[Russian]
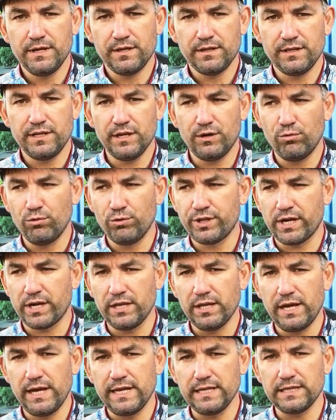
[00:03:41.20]
для
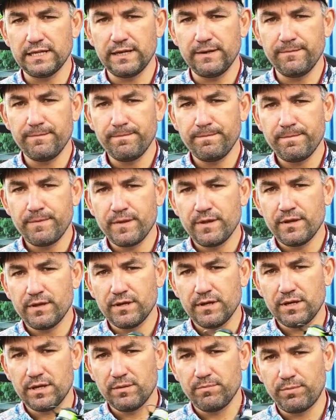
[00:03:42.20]
ультралайта.
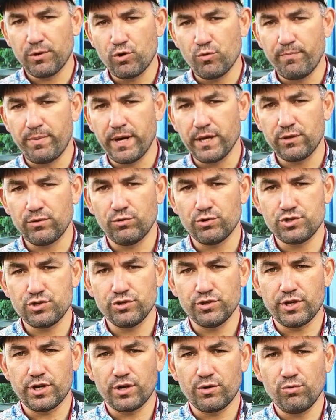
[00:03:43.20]
Э, покупать
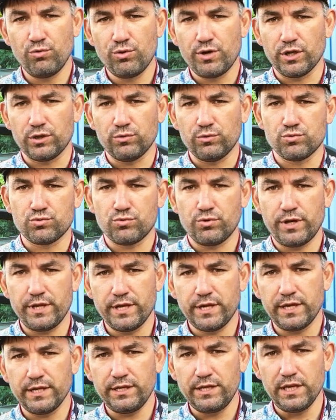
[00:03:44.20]
очень дорогую катушку я не
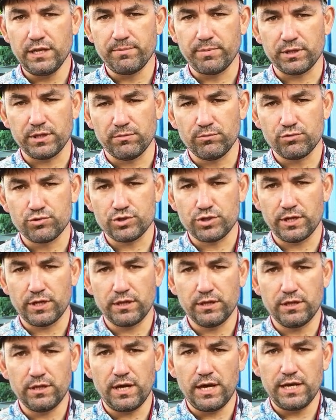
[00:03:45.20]
хотел, потому что
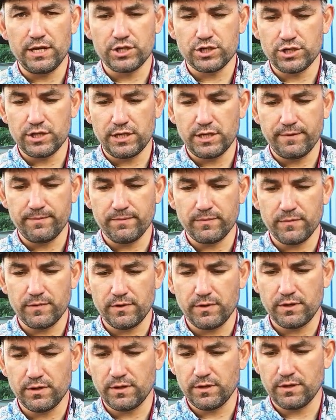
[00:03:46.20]
дальше
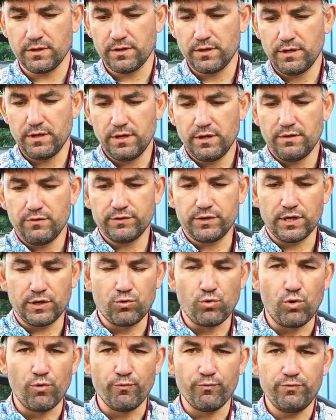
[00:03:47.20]
э, в
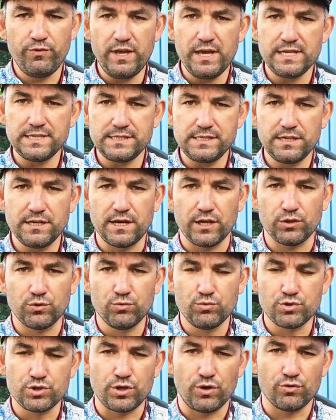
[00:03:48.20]
таком весе
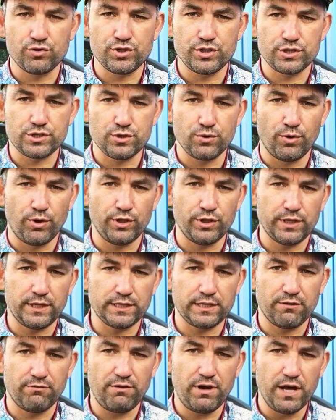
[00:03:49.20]
катушка уже стоит,
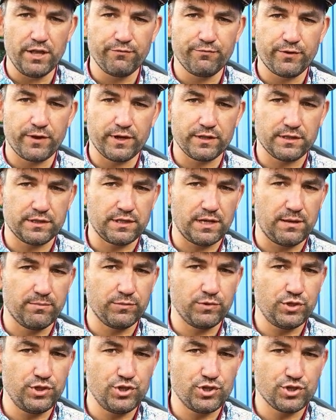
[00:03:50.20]
это Ванфорд, там
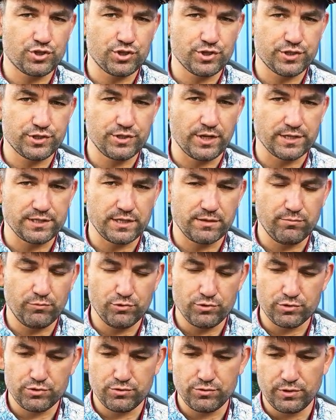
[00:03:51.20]
1016
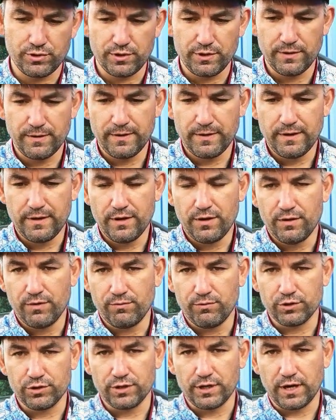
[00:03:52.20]
будет стоить.
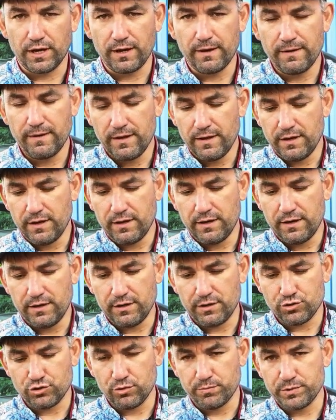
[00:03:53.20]
Вот так,
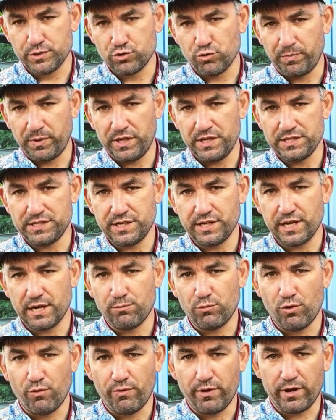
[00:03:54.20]
чтобы
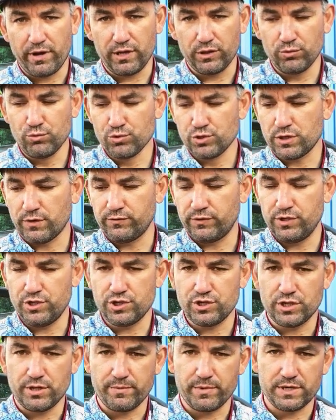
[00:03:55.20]
150-граммовая катушка в
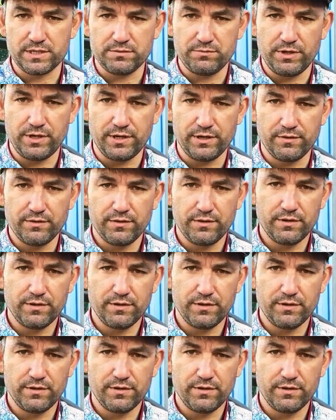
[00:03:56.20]
тысячном размере